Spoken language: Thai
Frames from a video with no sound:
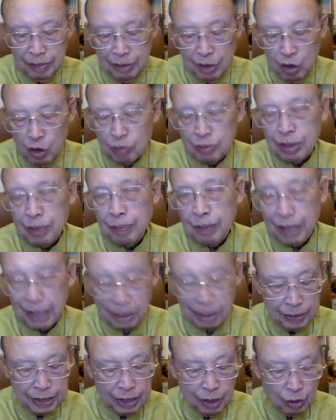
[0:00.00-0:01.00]
มีความสัมพันธ์กับ
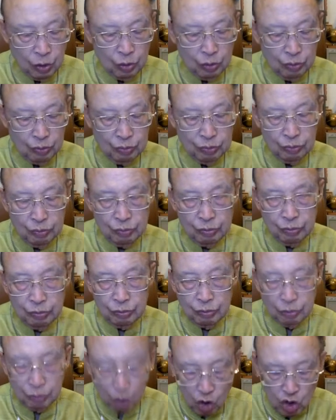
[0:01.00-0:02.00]
พระเจ้า
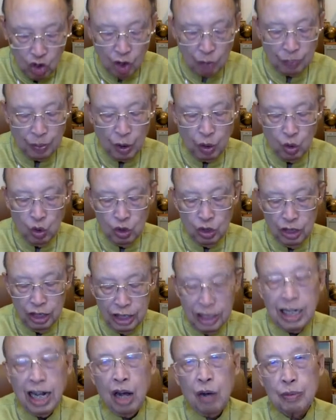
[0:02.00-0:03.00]
ก็ย้อนพระคุณหรือ
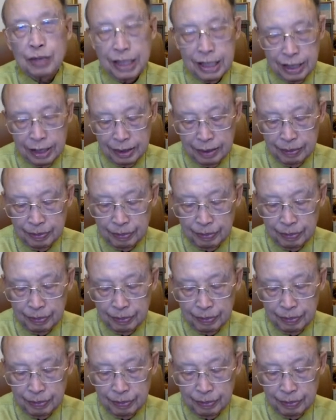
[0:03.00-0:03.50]
ข่าวประเสริฐ